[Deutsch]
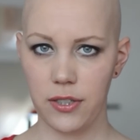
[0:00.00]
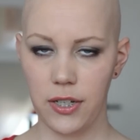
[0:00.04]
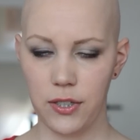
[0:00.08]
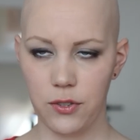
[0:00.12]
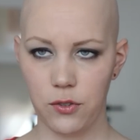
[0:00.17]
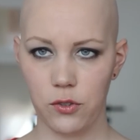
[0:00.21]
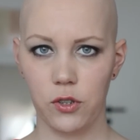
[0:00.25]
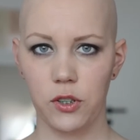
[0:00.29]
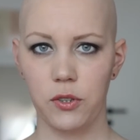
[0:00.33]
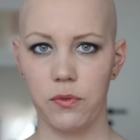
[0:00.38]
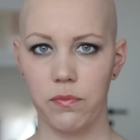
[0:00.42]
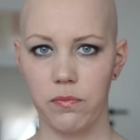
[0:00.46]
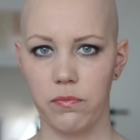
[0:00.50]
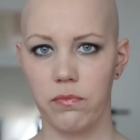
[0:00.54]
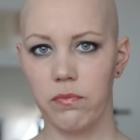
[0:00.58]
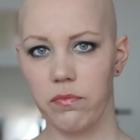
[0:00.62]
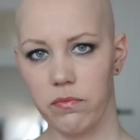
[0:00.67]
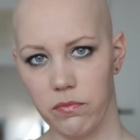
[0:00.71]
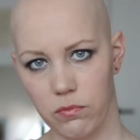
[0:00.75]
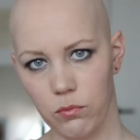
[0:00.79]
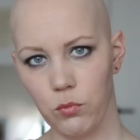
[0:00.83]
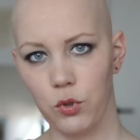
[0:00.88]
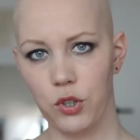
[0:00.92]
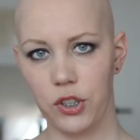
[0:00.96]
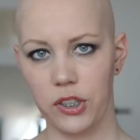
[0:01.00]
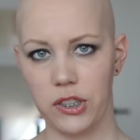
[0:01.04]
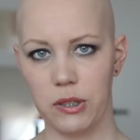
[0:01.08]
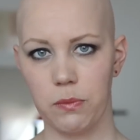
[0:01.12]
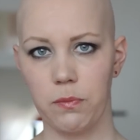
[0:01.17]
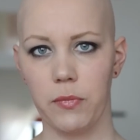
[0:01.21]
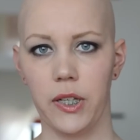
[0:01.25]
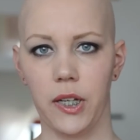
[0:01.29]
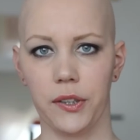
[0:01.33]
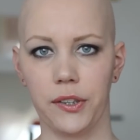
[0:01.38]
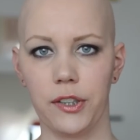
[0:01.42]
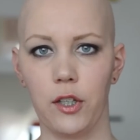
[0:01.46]
Also ich muss jetzt
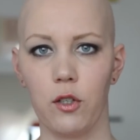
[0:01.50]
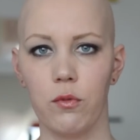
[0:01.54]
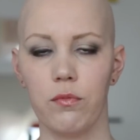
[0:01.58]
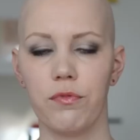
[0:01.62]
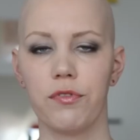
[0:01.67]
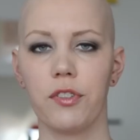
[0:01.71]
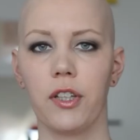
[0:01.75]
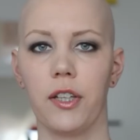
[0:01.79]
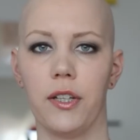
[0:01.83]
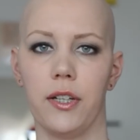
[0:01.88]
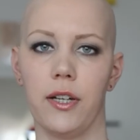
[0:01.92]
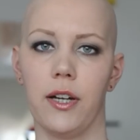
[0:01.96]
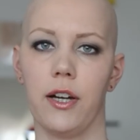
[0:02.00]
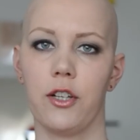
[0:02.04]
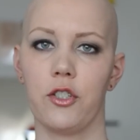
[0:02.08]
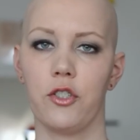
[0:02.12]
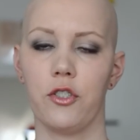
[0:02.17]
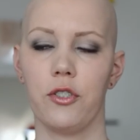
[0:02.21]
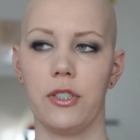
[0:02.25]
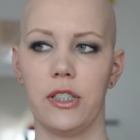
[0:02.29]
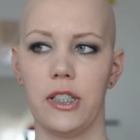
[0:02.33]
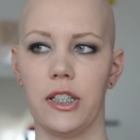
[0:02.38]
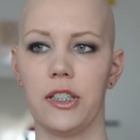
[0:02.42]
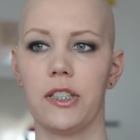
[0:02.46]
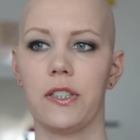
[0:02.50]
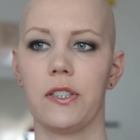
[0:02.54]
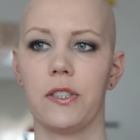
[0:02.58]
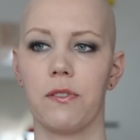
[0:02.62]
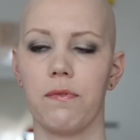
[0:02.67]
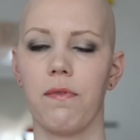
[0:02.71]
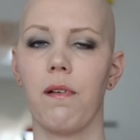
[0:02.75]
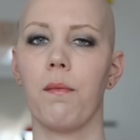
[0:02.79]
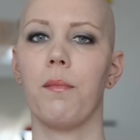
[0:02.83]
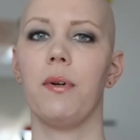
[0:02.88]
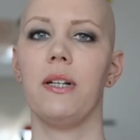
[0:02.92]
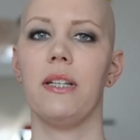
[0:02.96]
immer nach der Lymphdrainage, die ich jetzt
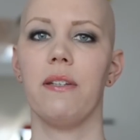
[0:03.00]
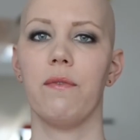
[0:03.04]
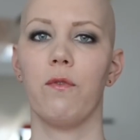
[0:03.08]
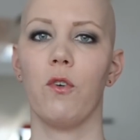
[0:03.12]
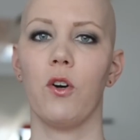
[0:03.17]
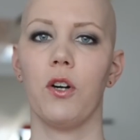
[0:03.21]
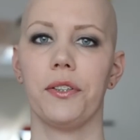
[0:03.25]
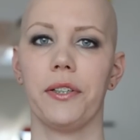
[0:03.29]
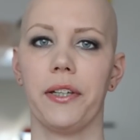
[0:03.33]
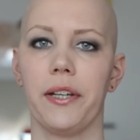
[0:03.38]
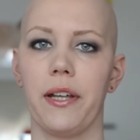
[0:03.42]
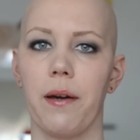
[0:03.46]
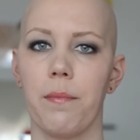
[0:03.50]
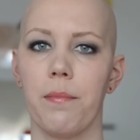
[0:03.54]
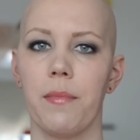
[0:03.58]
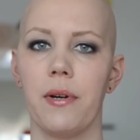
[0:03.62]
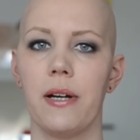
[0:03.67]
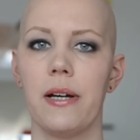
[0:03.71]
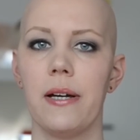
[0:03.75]
zweimal die Woche dann habe,